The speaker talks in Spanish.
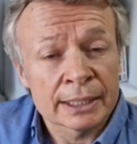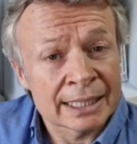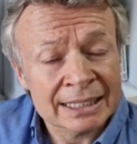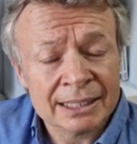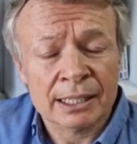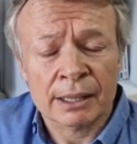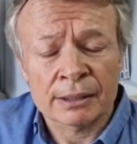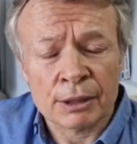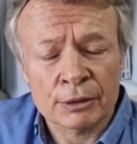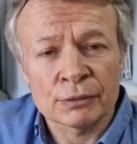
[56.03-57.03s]
Esta
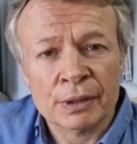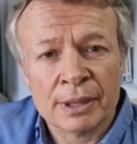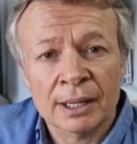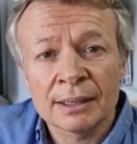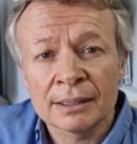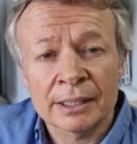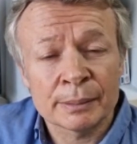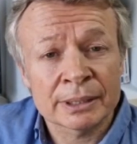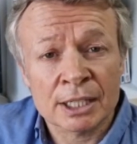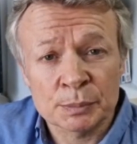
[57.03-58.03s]
acreditación oficial
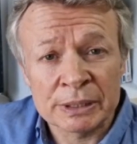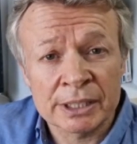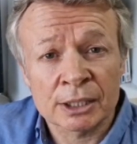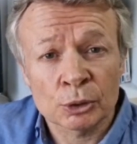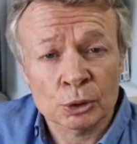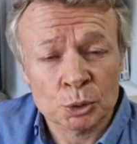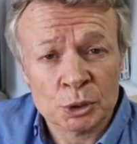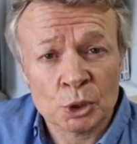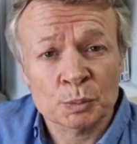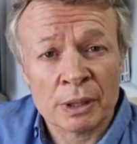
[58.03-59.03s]
debe transmitir a todos
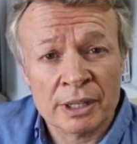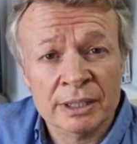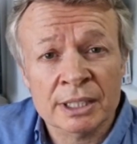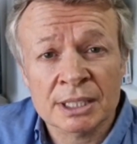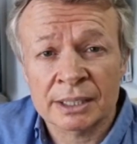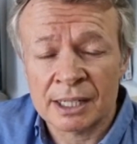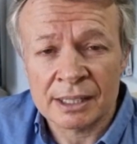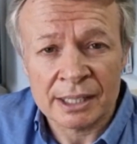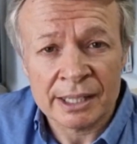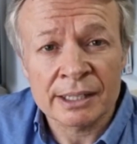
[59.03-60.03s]
nuestros pacientes la
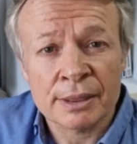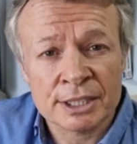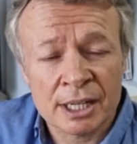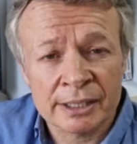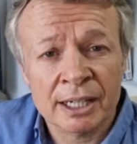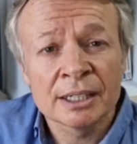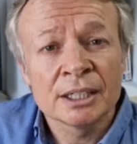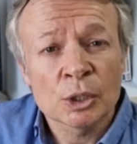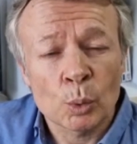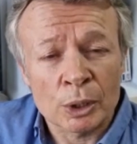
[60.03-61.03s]
tranquilidad necesaria
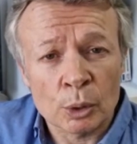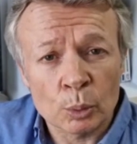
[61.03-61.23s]
cuando